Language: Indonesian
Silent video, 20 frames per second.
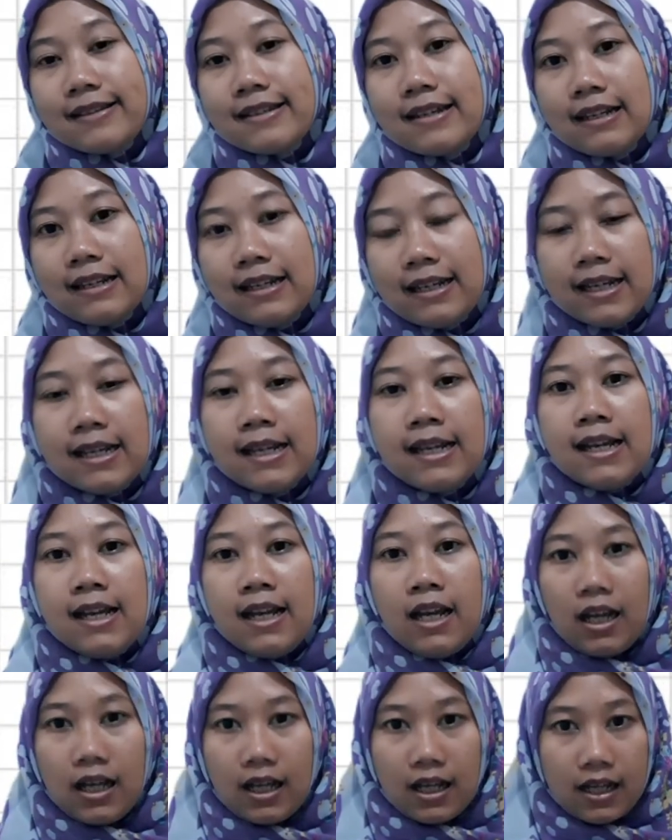Jadi
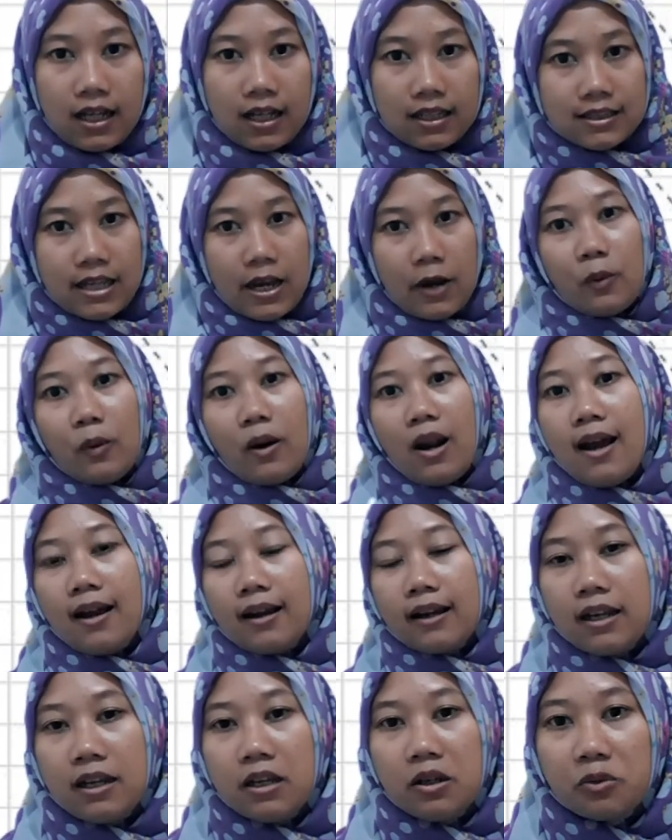Uh, saya
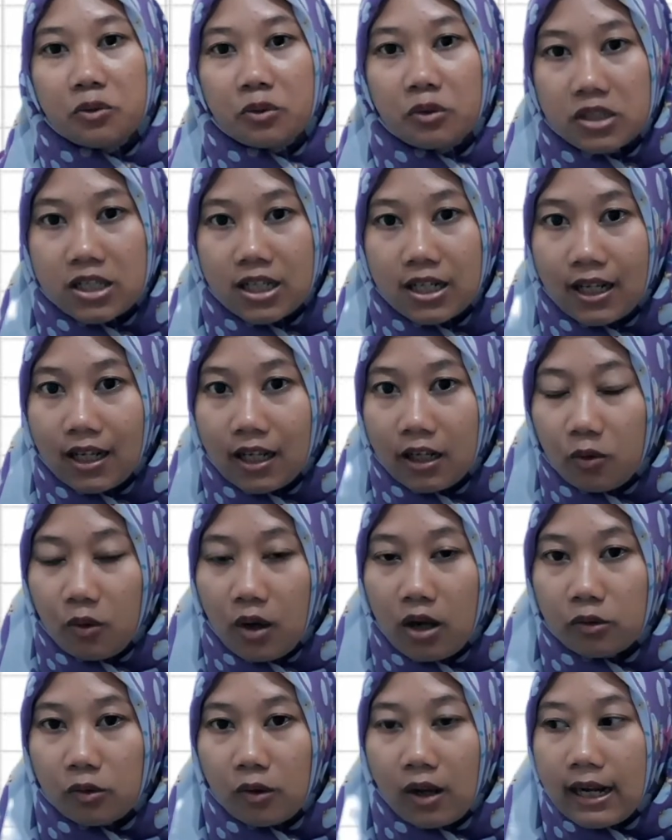ulangi untuk ciri
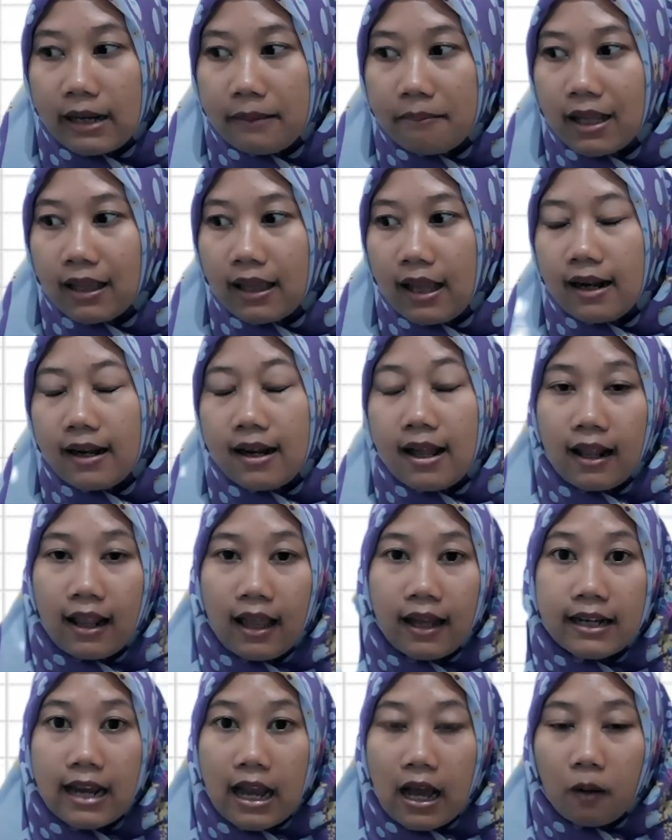kedua untuk kalimat
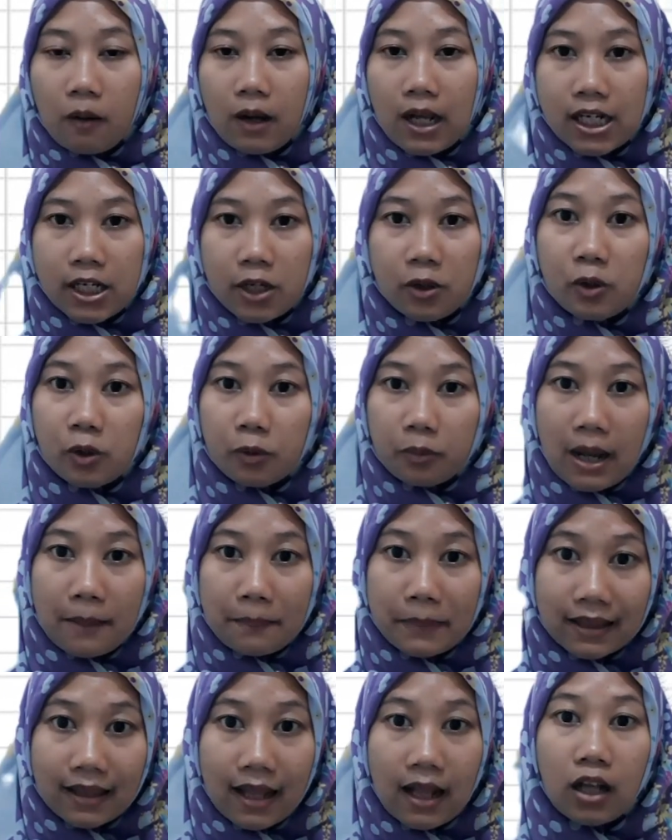adalah diawali huruf
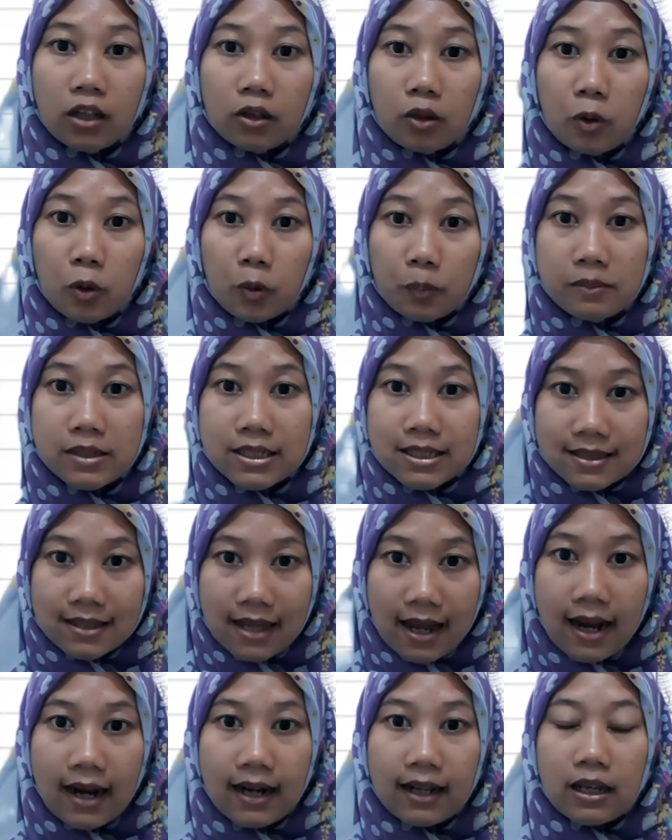kapital atau huruf
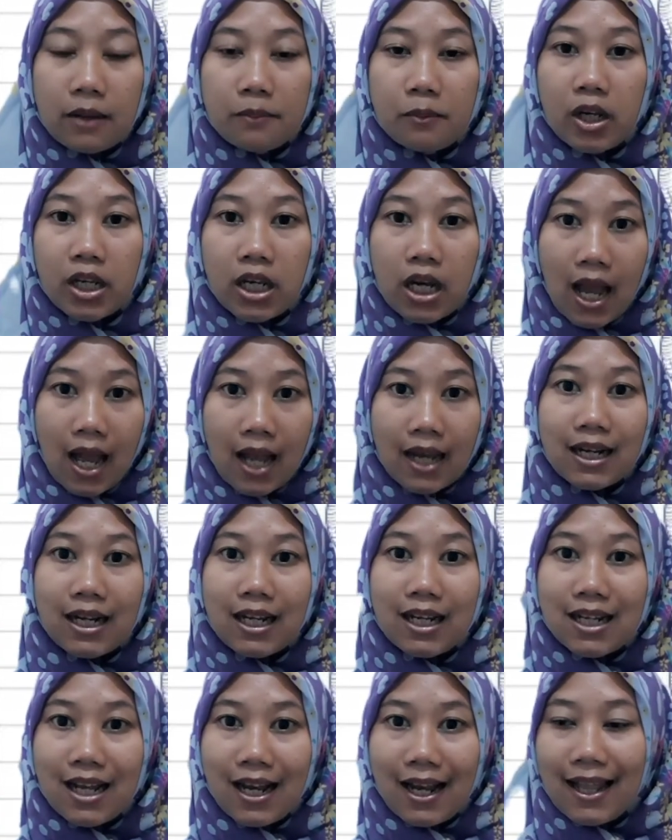besar kemudian
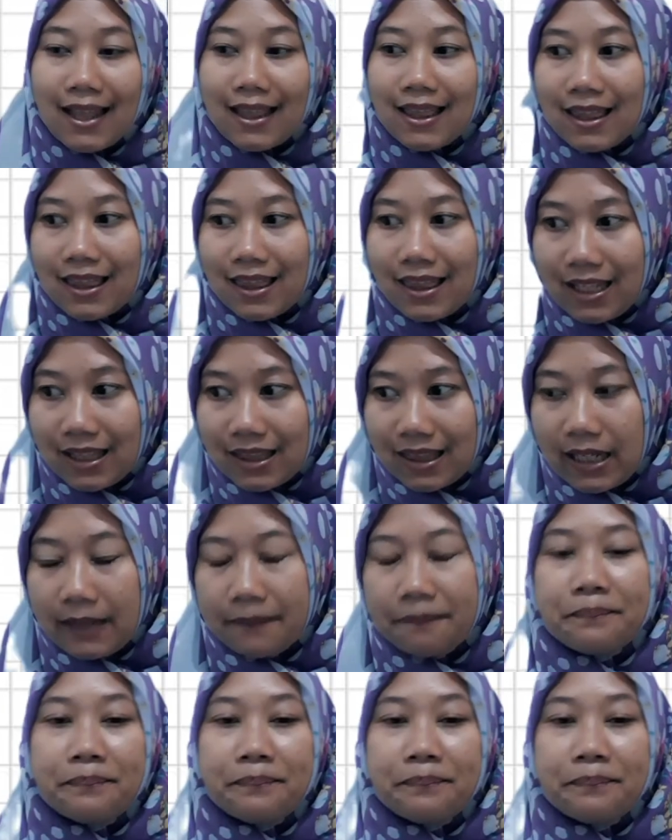diakhiri dengan titik